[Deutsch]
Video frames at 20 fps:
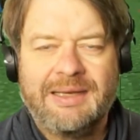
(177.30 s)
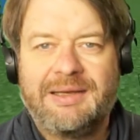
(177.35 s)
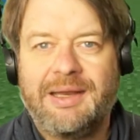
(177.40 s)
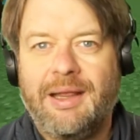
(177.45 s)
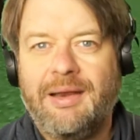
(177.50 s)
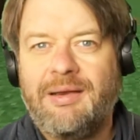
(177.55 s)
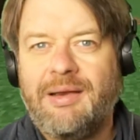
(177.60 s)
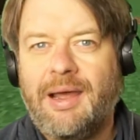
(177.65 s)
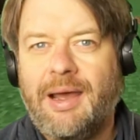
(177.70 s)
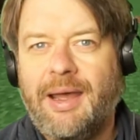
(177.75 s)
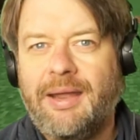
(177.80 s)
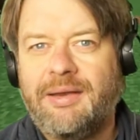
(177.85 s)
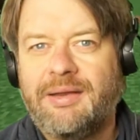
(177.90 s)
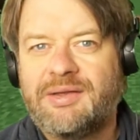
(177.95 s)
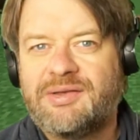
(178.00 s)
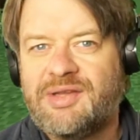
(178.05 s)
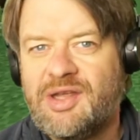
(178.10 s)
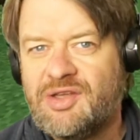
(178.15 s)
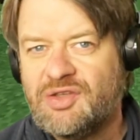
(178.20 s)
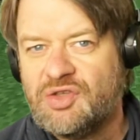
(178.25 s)
Denn
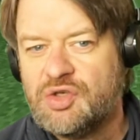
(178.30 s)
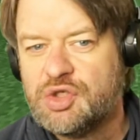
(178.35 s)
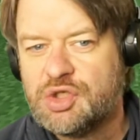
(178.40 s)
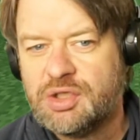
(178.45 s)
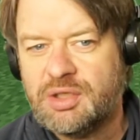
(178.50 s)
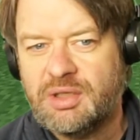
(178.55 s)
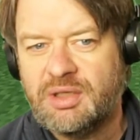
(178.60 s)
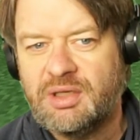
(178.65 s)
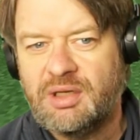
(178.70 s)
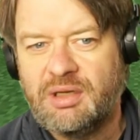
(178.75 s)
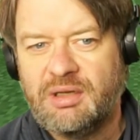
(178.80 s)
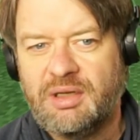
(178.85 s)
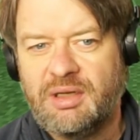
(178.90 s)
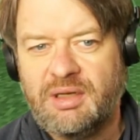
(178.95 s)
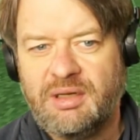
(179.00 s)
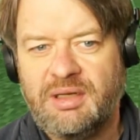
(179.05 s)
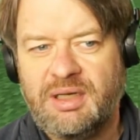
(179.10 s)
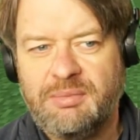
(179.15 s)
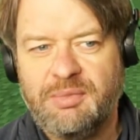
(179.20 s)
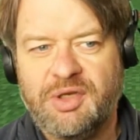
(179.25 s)
eine technische
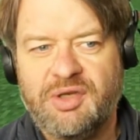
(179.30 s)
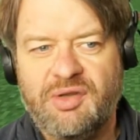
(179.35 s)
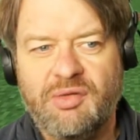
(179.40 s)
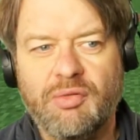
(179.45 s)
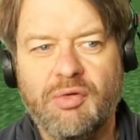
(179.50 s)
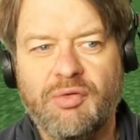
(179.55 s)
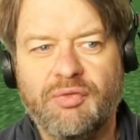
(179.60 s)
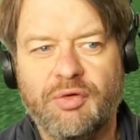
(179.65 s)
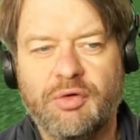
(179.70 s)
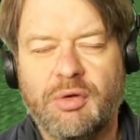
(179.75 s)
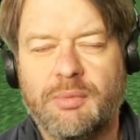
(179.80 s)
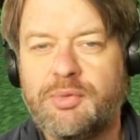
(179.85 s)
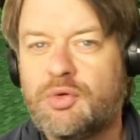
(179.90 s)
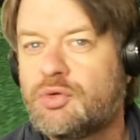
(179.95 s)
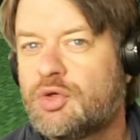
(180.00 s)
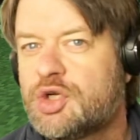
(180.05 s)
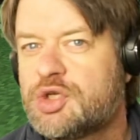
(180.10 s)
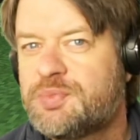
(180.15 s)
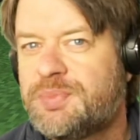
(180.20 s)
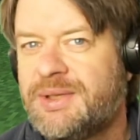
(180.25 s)
äh, Limitierung von
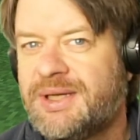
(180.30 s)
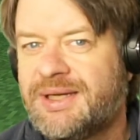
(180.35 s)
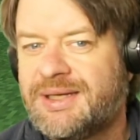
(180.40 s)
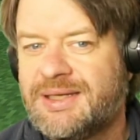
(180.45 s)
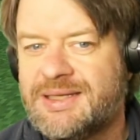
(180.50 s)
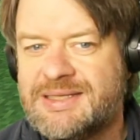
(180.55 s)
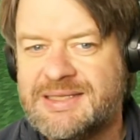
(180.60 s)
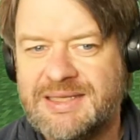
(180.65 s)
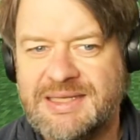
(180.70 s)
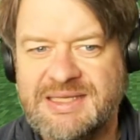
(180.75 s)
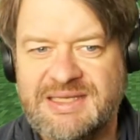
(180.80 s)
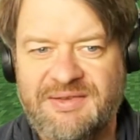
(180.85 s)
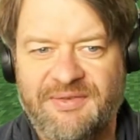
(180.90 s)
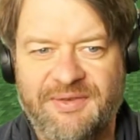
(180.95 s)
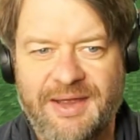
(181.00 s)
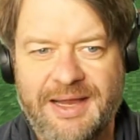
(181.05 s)
Computerspielen ist, dass die